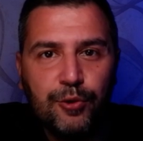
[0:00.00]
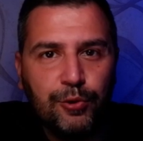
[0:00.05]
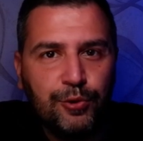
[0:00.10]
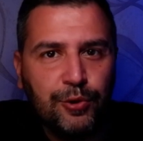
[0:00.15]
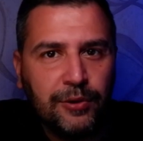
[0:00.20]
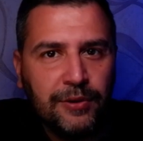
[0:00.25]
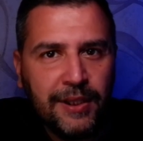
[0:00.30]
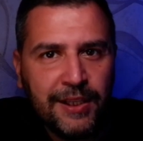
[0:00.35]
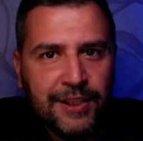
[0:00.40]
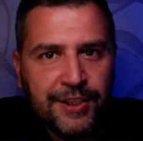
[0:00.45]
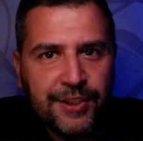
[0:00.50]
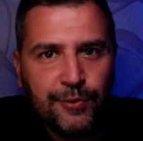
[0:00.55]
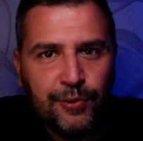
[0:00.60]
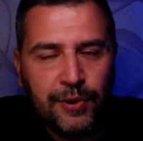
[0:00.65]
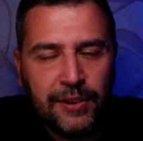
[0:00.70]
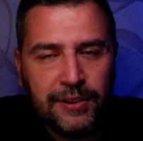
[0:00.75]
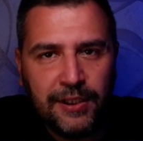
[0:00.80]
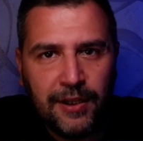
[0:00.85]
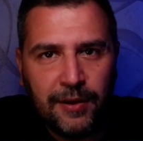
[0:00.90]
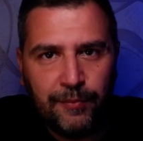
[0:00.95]
Çocuklar için
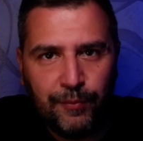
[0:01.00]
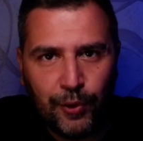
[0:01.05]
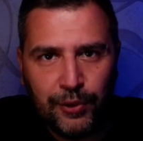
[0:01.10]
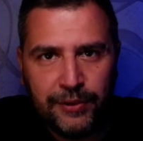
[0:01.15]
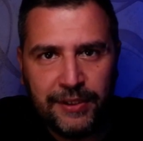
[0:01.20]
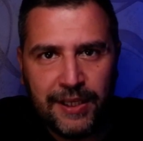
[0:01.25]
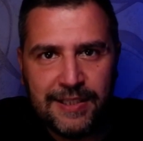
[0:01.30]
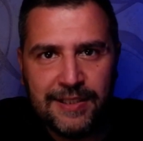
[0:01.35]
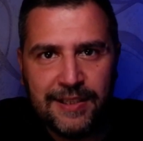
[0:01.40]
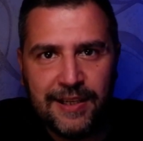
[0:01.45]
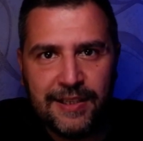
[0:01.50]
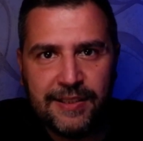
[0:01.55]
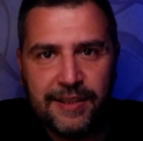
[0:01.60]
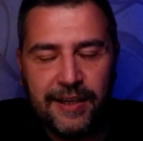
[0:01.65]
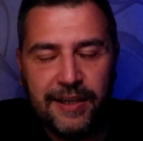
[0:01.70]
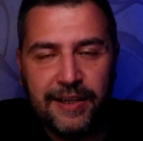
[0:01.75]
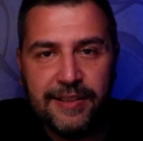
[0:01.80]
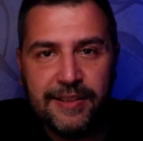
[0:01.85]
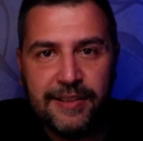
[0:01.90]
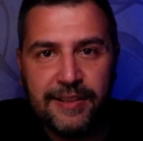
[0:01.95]
üretilen podcastler
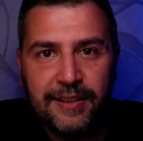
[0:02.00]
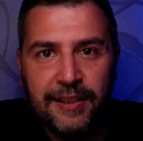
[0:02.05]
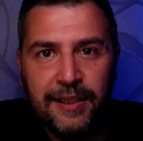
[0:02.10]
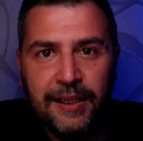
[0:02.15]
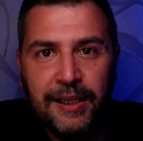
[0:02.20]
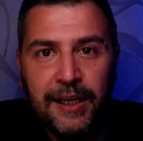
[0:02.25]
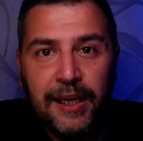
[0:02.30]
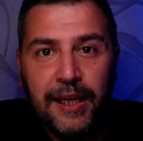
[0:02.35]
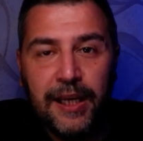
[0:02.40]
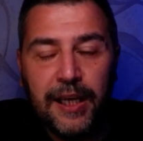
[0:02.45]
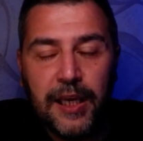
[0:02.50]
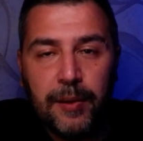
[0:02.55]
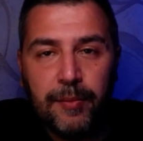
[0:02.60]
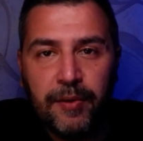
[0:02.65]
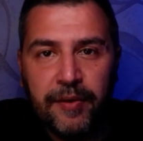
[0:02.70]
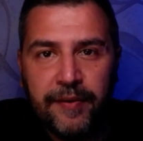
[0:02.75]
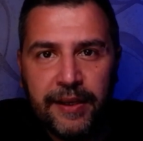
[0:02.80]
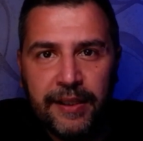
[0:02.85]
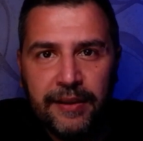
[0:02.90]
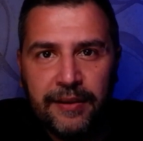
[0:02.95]
sayesinde
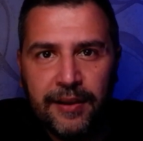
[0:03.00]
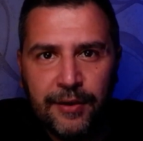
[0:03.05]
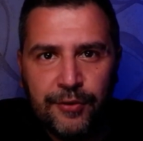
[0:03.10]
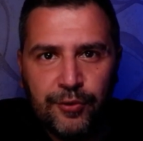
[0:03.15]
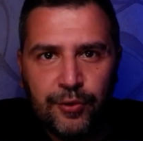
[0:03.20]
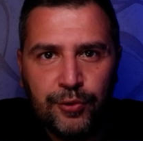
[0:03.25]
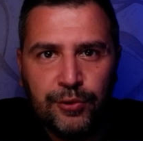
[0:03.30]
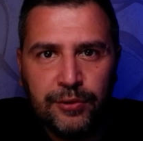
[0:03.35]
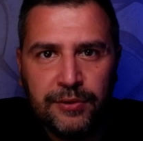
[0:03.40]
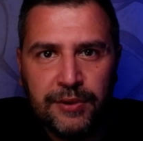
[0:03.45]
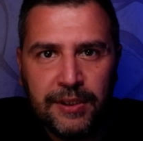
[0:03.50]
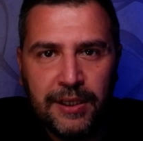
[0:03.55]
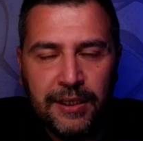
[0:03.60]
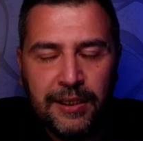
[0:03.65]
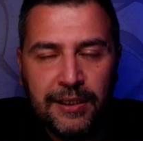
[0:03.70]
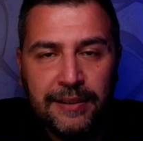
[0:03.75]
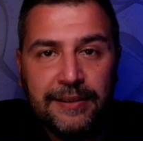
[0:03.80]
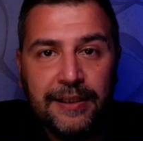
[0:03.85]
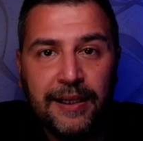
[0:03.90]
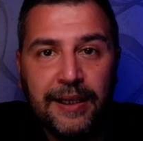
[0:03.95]
ebeveynler
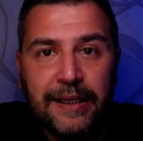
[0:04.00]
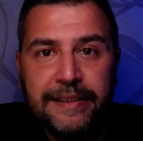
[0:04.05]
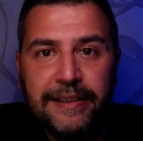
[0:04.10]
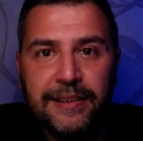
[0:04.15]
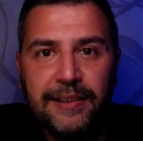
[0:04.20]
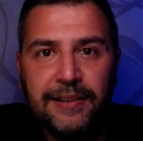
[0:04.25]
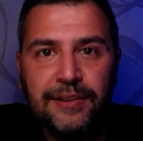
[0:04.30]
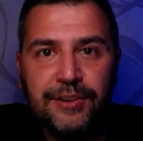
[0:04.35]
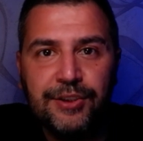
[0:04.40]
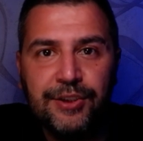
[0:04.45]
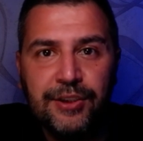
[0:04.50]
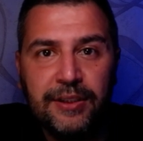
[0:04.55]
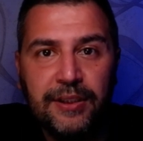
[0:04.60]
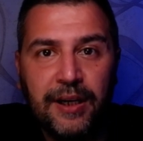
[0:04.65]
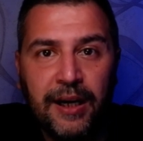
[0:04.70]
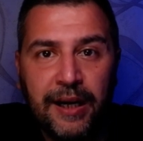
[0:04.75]
çocuklarıyla daha yaratıcı,